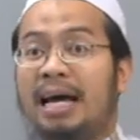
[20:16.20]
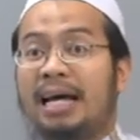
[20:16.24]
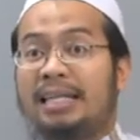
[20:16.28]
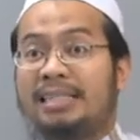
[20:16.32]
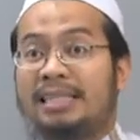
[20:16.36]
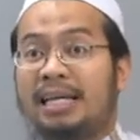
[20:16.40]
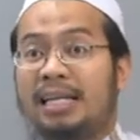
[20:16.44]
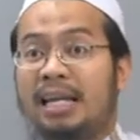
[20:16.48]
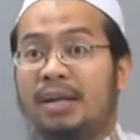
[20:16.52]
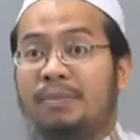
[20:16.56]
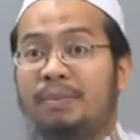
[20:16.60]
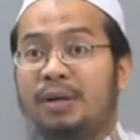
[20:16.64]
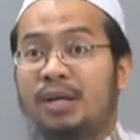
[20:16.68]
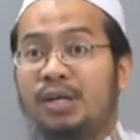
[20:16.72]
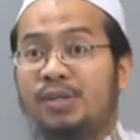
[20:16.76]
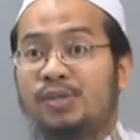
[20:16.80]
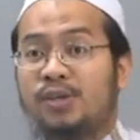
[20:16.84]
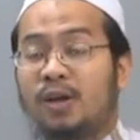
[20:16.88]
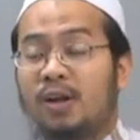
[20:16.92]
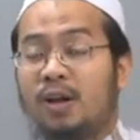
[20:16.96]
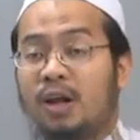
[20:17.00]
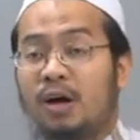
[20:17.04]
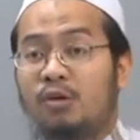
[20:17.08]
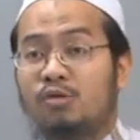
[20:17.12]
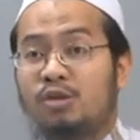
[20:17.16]
ท่านนบี
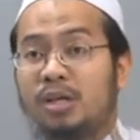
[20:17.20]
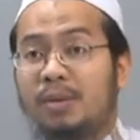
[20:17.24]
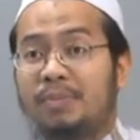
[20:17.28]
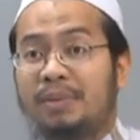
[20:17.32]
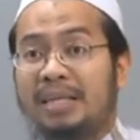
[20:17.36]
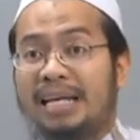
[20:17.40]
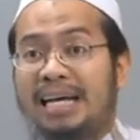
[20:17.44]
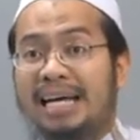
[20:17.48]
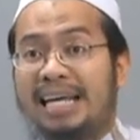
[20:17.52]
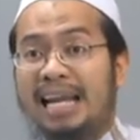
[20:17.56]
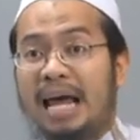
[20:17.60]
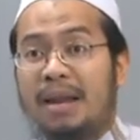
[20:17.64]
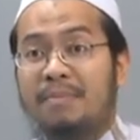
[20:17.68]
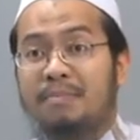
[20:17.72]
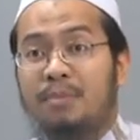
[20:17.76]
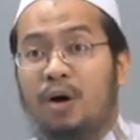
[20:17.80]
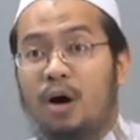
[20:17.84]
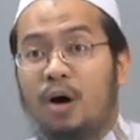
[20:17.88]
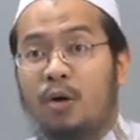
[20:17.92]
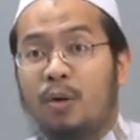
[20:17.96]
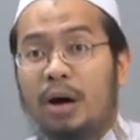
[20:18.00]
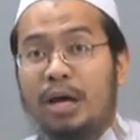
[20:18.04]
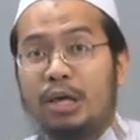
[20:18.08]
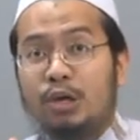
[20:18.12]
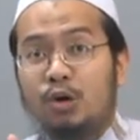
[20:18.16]
สุลต่านถึงขนาดบ
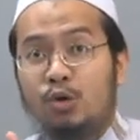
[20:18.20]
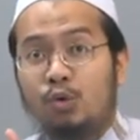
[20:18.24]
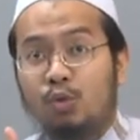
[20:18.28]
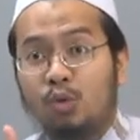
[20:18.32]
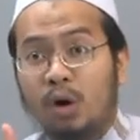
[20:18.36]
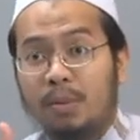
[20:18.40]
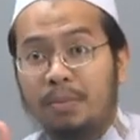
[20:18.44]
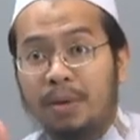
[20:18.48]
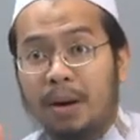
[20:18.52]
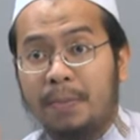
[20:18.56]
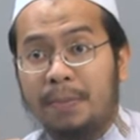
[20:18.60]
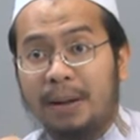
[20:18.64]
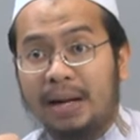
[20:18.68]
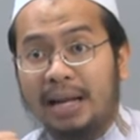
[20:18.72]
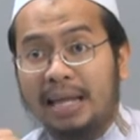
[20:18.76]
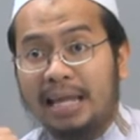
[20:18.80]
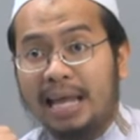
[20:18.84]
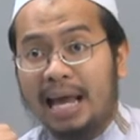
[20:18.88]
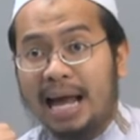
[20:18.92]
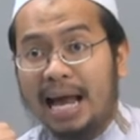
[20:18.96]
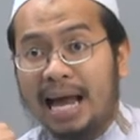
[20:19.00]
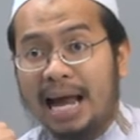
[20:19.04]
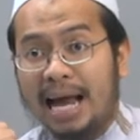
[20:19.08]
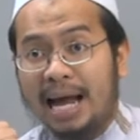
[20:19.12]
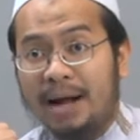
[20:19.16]
อกว่าอยู่ร่วมกับภรร
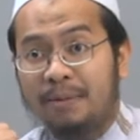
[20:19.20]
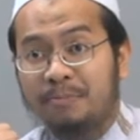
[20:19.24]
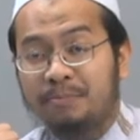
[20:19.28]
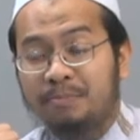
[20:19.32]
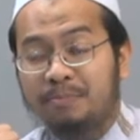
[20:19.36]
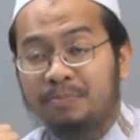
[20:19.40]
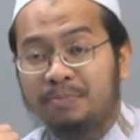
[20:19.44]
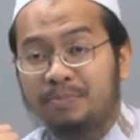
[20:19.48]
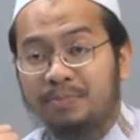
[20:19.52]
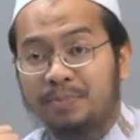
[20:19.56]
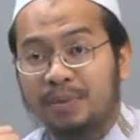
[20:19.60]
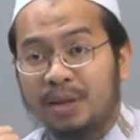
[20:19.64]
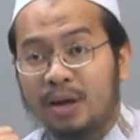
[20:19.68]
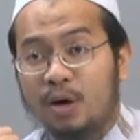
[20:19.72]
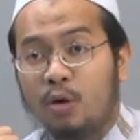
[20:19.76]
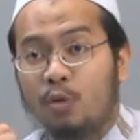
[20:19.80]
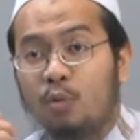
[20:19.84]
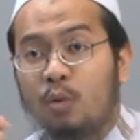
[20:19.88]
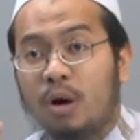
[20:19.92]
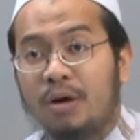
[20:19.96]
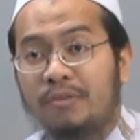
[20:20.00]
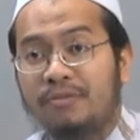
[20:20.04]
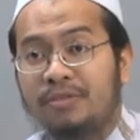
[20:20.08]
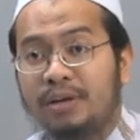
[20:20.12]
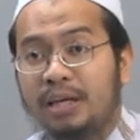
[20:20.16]
ยา
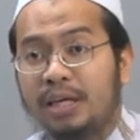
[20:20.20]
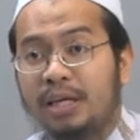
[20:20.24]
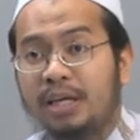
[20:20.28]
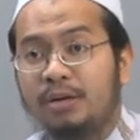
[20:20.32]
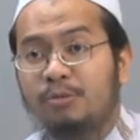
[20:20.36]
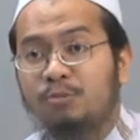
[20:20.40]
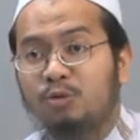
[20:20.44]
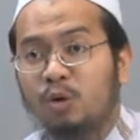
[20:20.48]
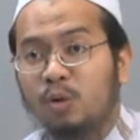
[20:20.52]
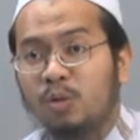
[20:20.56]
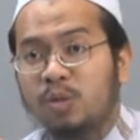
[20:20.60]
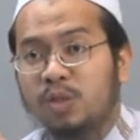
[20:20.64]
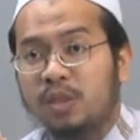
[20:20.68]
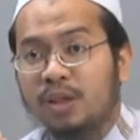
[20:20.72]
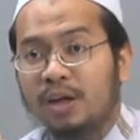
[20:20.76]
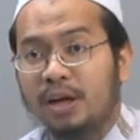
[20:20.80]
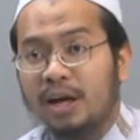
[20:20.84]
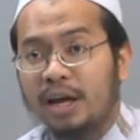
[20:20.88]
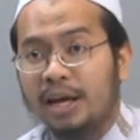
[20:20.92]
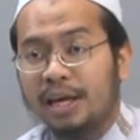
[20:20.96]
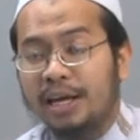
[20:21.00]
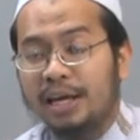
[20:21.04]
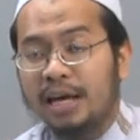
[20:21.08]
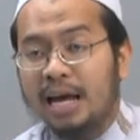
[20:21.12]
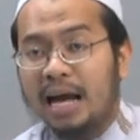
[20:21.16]
วาฟีวุด
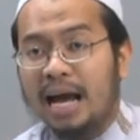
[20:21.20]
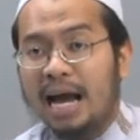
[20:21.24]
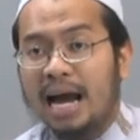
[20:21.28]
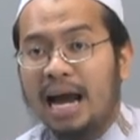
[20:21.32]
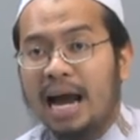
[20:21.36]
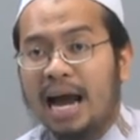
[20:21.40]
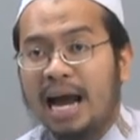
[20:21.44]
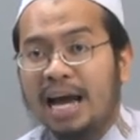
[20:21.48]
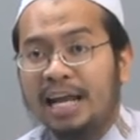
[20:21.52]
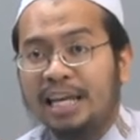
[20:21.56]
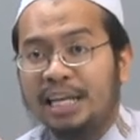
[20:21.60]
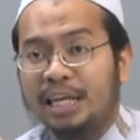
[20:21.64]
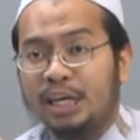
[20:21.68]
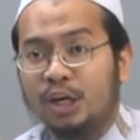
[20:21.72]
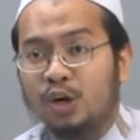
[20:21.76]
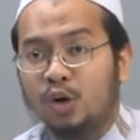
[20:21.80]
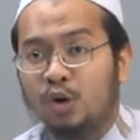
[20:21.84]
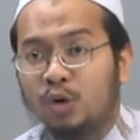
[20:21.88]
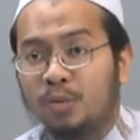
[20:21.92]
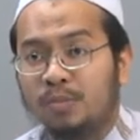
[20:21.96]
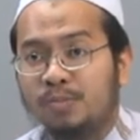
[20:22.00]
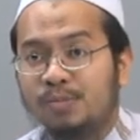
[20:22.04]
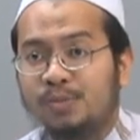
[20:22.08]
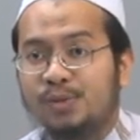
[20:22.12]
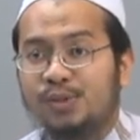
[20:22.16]
ไออาฮาดี
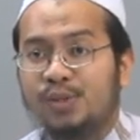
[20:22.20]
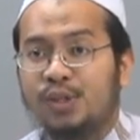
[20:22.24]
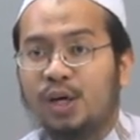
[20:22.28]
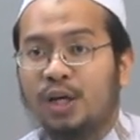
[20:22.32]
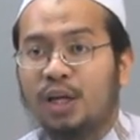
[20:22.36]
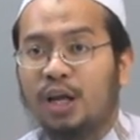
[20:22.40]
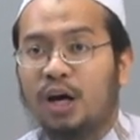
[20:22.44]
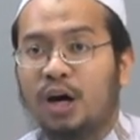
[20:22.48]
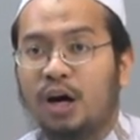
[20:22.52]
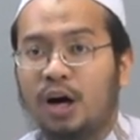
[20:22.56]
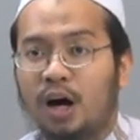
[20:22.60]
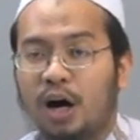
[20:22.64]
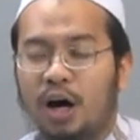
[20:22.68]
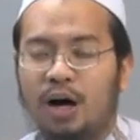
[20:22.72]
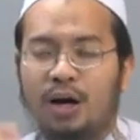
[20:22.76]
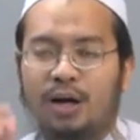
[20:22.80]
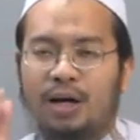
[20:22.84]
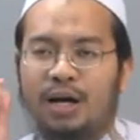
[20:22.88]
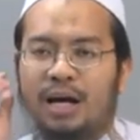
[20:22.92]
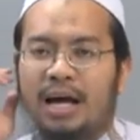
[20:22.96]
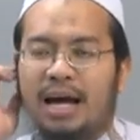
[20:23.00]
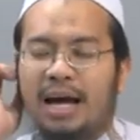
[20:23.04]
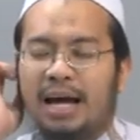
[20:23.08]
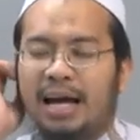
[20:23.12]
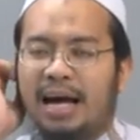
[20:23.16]
กุมซอดะกอ
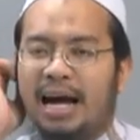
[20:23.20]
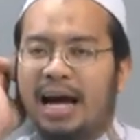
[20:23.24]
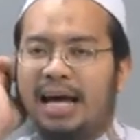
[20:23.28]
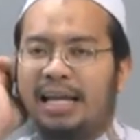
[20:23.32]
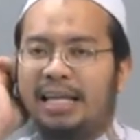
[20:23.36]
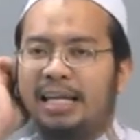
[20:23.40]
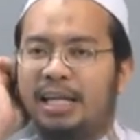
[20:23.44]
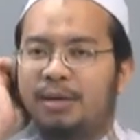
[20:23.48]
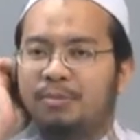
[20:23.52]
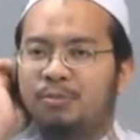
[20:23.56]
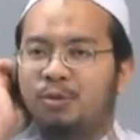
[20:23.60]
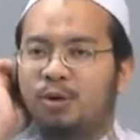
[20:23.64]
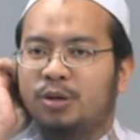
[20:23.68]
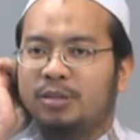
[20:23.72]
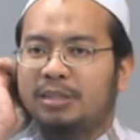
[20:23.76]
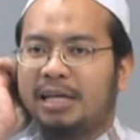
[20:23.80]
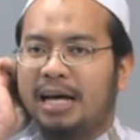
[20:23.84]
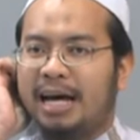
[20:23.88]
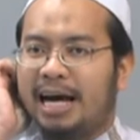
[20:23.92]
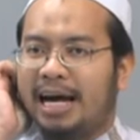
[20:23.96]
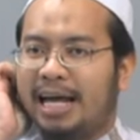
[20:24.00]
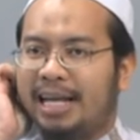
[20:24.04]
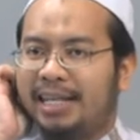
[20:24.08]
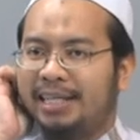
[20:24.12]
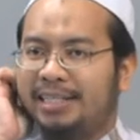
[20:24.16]
การที่พวก
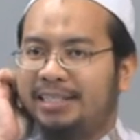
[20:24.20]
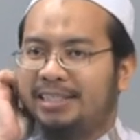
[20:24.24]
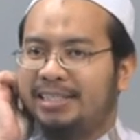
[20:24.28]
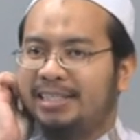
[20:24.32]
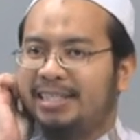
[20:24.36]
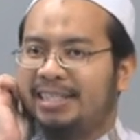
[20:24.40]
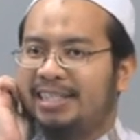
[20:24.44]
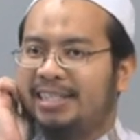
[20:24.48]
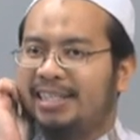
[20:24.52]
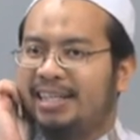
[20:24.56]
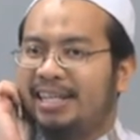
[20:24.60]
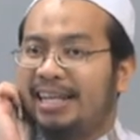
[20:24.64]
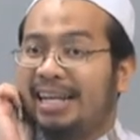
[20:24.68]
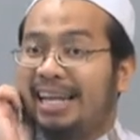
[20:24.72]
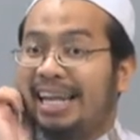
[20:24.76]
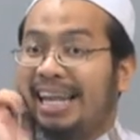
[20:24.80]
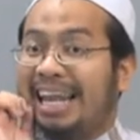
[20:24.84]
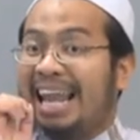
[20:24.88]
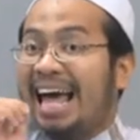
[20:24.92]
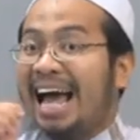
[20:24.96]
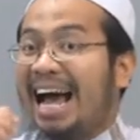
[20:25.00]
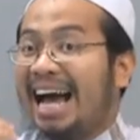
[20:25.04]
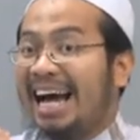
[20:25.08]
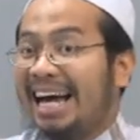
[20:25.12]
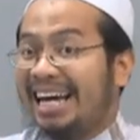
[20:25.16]
ท่าน
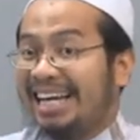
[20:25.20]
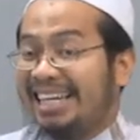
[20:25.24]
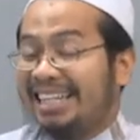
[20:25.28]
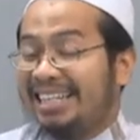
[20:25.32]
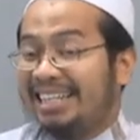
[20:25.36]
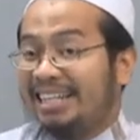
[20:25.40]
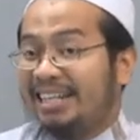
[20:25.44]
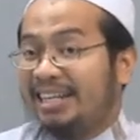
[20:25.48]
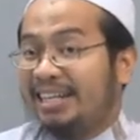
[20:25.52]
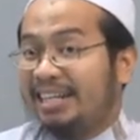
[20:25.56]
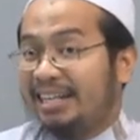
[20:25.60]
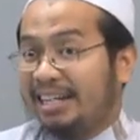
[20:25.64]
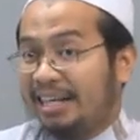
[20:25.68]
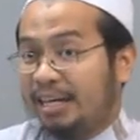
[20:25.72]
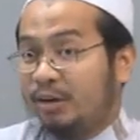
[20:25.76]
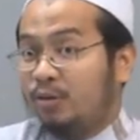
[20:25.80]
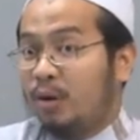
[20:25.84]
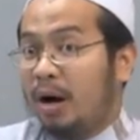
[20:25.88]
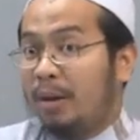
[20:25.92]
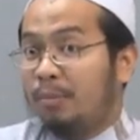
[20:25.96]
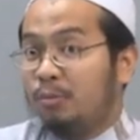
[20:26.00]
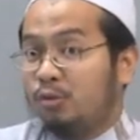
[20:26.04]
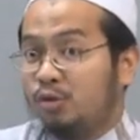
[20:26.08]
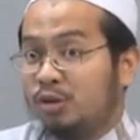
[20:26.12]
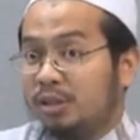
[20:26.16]
หลังคือ
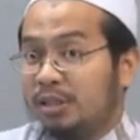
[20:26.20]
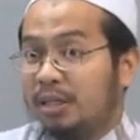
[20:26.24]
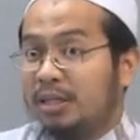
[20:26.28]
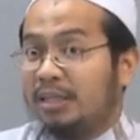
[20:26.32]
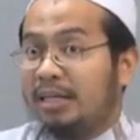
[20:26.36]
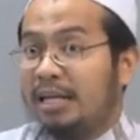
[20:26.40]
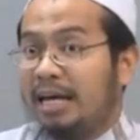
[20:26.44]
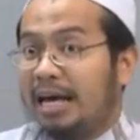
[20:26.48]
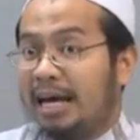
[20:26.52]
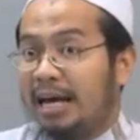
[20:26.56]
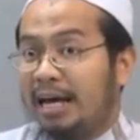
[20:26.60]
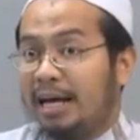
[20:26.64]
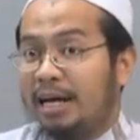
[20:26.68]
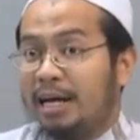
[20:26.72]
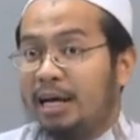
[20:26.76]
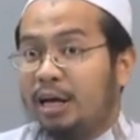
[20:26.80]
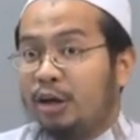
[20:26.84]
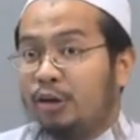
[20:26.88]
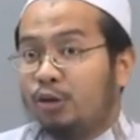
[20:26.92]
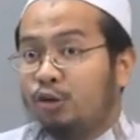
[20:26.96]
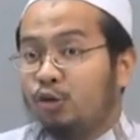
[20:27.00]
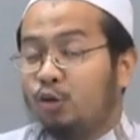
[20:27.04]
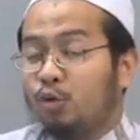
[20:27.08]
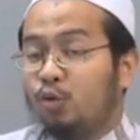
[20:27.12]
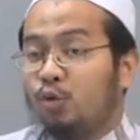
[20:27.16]
ความรู้สึกนะฮะ
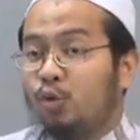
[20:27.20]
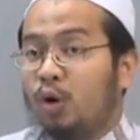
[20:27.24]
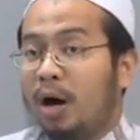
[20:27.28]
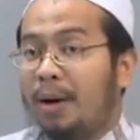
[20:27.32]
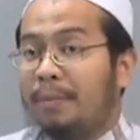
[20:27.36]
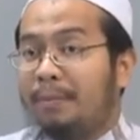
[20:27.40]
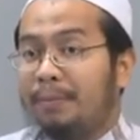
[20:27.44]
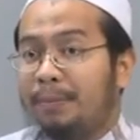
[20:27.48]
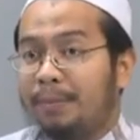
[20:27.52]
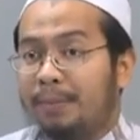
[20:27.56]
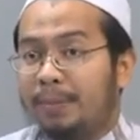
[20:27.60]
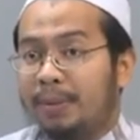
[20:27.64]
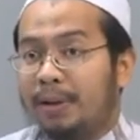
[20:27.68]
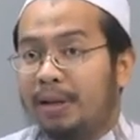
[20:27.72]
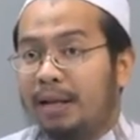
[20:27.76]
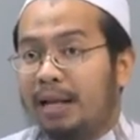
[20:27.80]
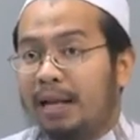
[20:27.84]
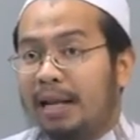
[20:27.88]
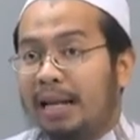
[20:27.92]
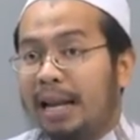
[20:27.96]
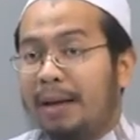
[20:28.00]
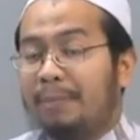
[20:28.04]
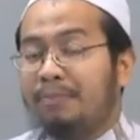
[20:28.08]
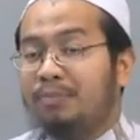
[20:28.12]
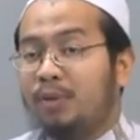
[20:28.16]
อยู่ร่วม
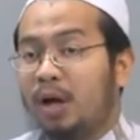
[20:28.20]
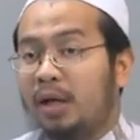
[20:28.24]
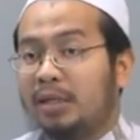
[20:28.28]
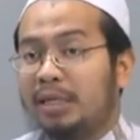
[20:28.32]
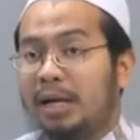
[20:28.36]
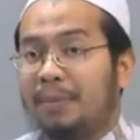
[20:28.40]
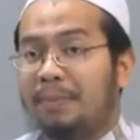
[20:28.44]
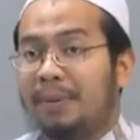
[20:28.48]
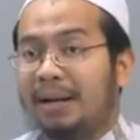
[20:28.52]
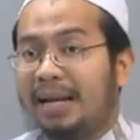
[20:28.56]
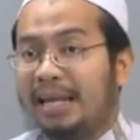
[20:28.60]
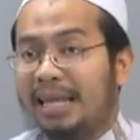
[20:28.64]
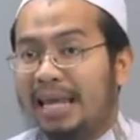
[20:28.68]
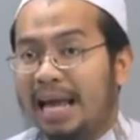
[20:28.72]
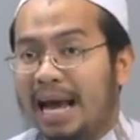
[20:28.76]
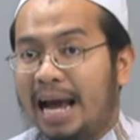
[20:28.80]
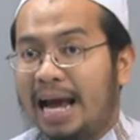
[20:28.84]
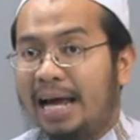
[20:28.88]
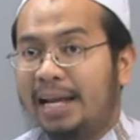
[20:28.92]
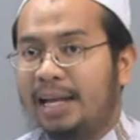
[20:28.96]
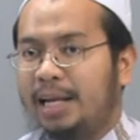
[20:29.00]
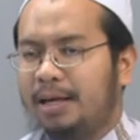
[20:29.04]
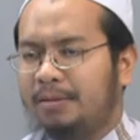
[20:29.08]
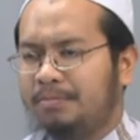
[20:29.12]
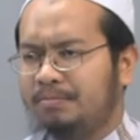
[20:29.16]
หลับนอนกับภรรยา
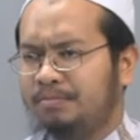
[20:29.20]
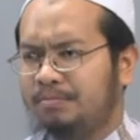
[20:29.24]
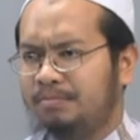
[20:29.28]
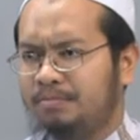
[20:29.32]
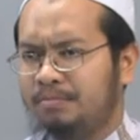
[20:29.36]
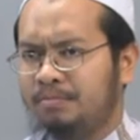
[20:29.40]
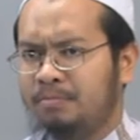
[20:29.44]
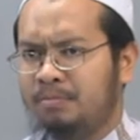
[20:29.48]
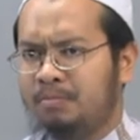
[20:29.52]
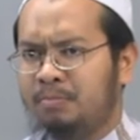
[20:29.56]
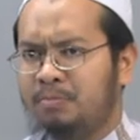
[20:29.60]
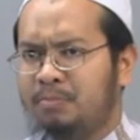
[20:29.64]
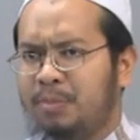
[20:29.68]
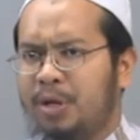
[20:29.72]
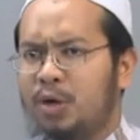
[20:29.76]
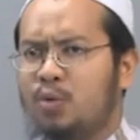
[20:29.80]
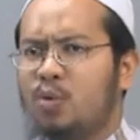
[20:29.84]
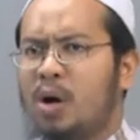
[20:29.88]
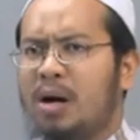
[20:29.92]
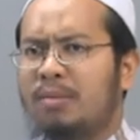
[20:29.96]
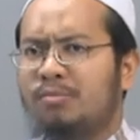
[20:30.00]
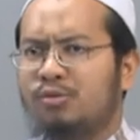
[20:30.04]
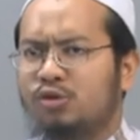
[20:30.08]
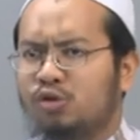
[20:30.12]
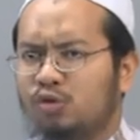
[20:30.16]
เนี่ยมี
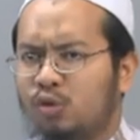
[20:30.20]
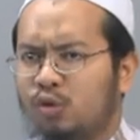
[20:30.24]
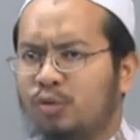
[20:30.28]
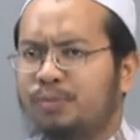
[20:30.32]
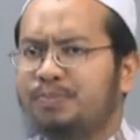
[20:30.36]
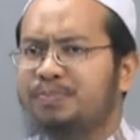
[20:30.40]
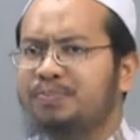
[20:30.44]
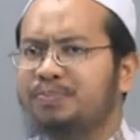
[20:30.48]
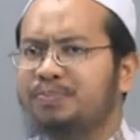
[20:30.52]
ความสุข